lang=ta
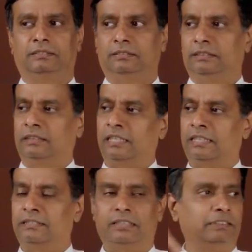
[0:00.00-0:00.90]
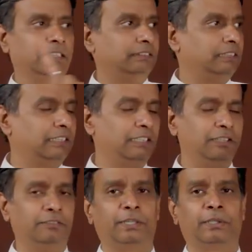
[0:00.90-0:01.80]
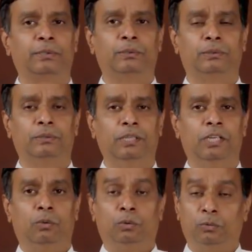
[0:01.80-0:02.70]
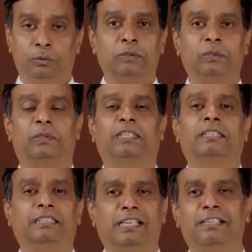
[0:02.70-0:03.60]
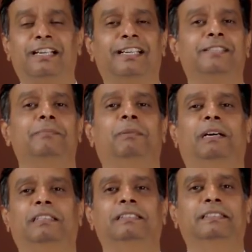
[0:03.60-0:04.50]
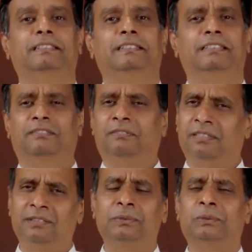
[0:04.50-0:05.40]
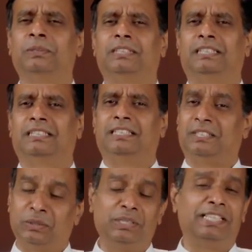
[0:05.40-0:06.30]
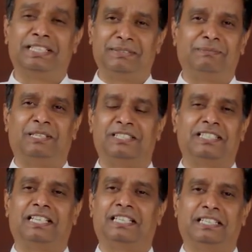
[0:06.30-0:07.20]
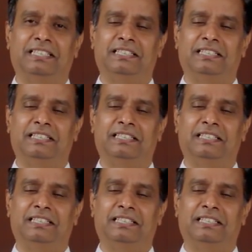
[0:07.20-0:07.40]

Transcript: இந்த கடைசியிலேருந்து அந்த எண்டு வரைக்கும் ஒவ்வொருத்தருடைய கண்களையும் பார்த்து அவ்வளவு தூரம் அழகாக அருள் அலைகளை பாய்ச்சினாங்க